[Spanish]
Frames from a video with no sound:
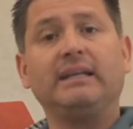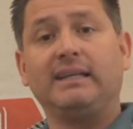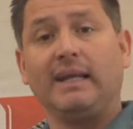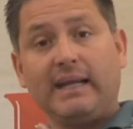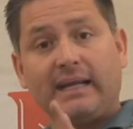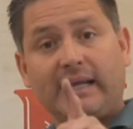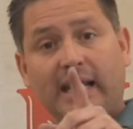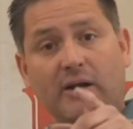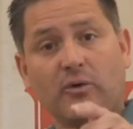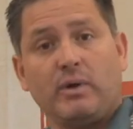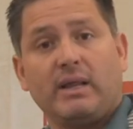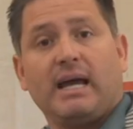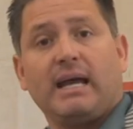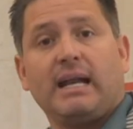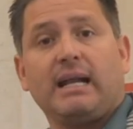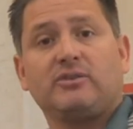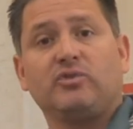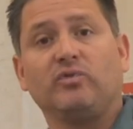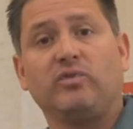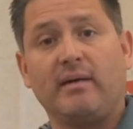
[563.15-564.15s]
Y tienen que
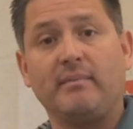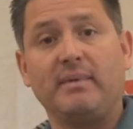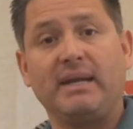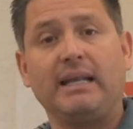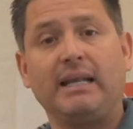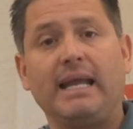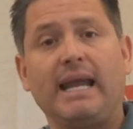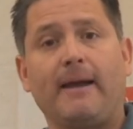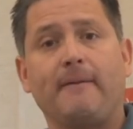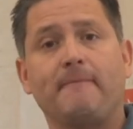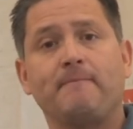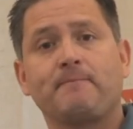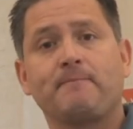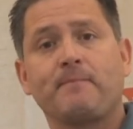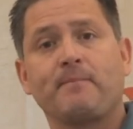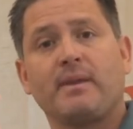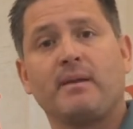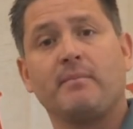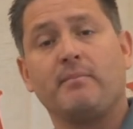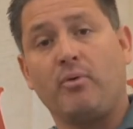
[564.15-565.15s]
cuidar a su familia.
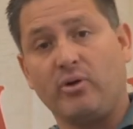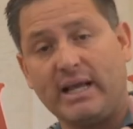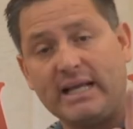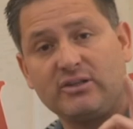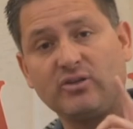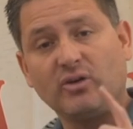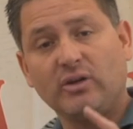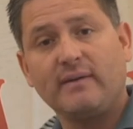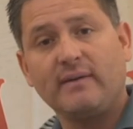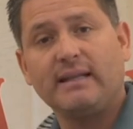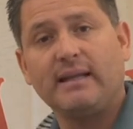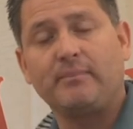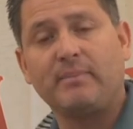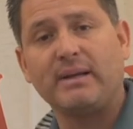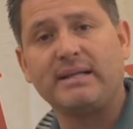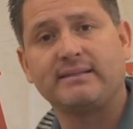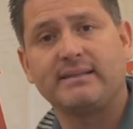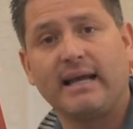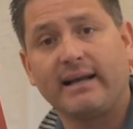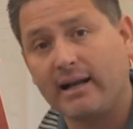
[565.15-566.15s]
Por eso
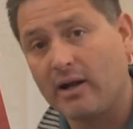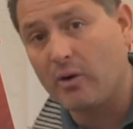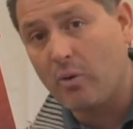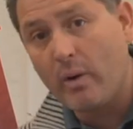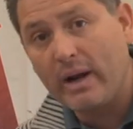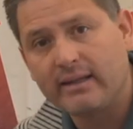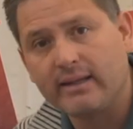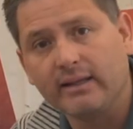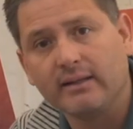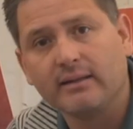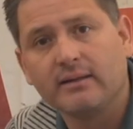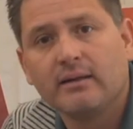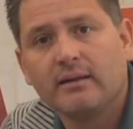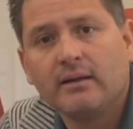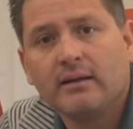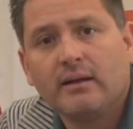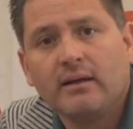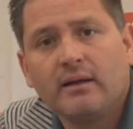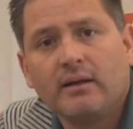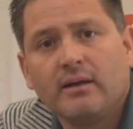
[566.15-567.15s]
deben de pensar,
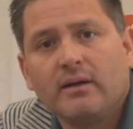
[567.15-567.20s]
recuerden,